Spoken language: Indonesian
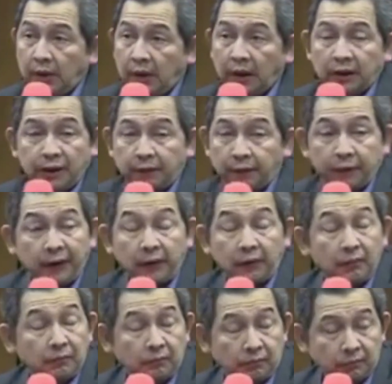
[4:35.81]
God never fail.
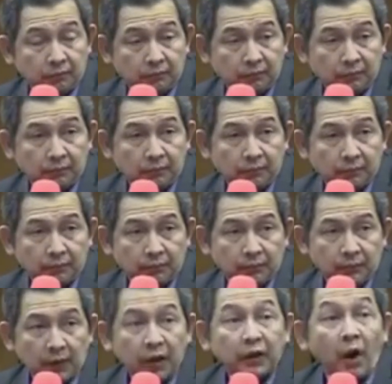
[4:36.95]

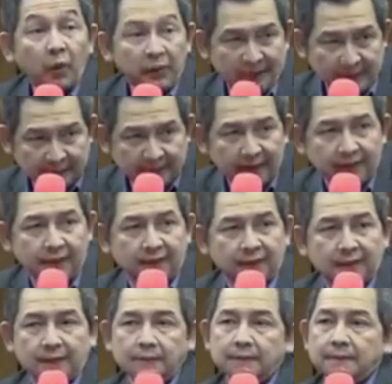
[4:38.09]
God always success